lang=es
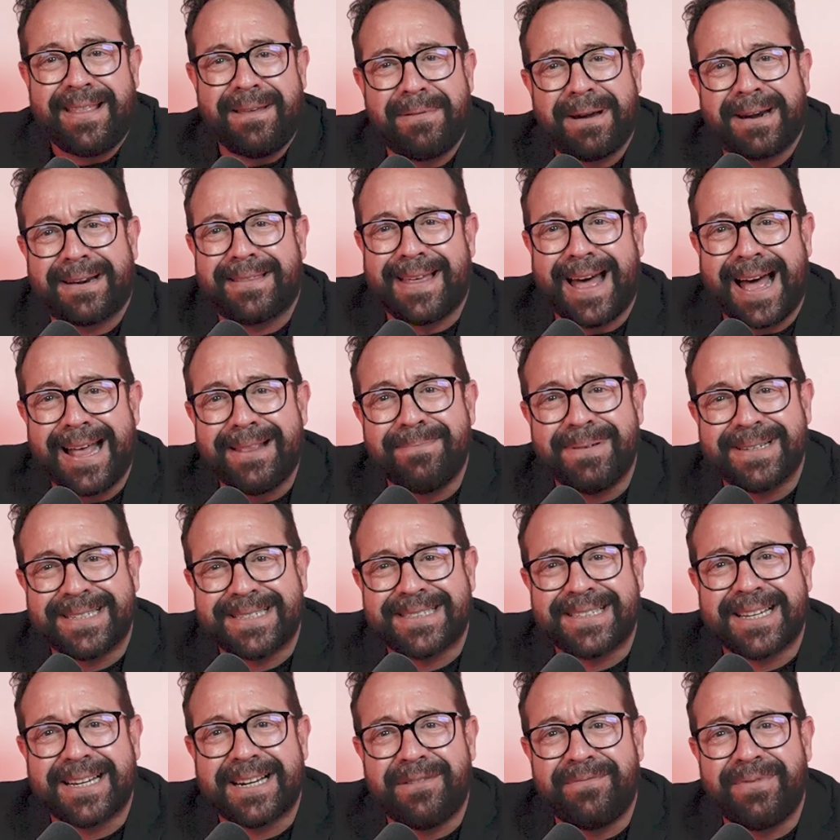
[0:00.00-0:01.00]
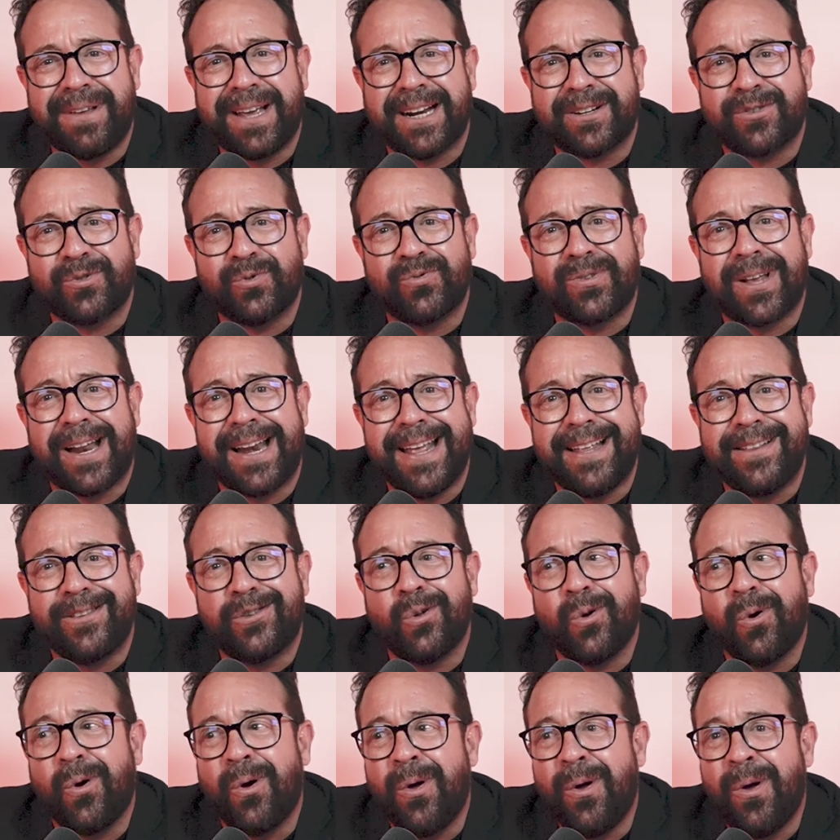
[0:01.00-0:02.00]
¿De verdad vas a sacrificar tu
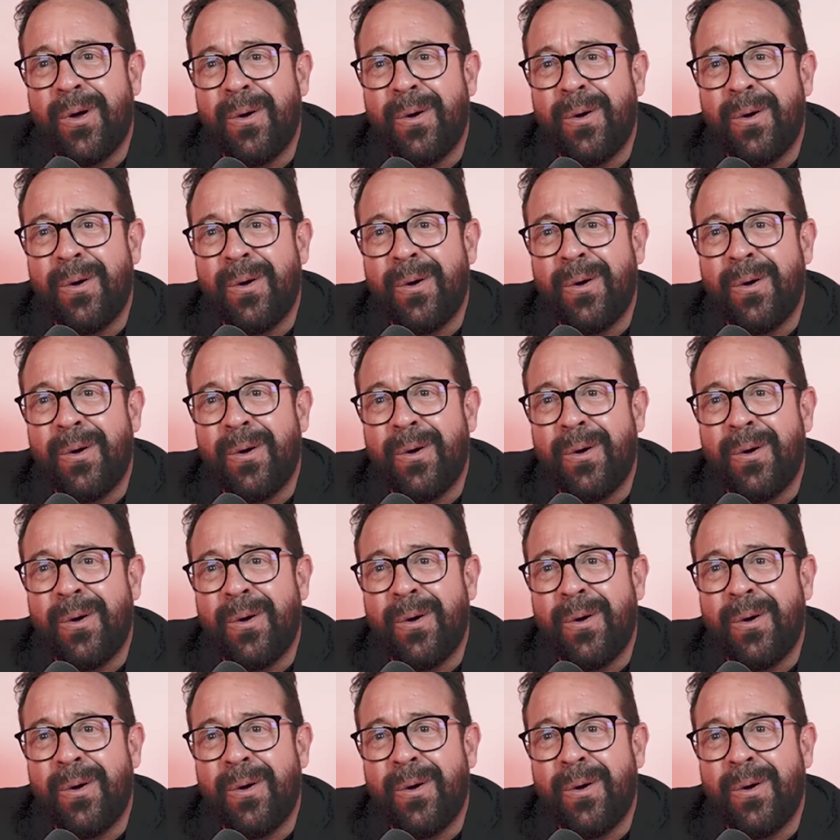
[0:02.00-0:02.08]
talento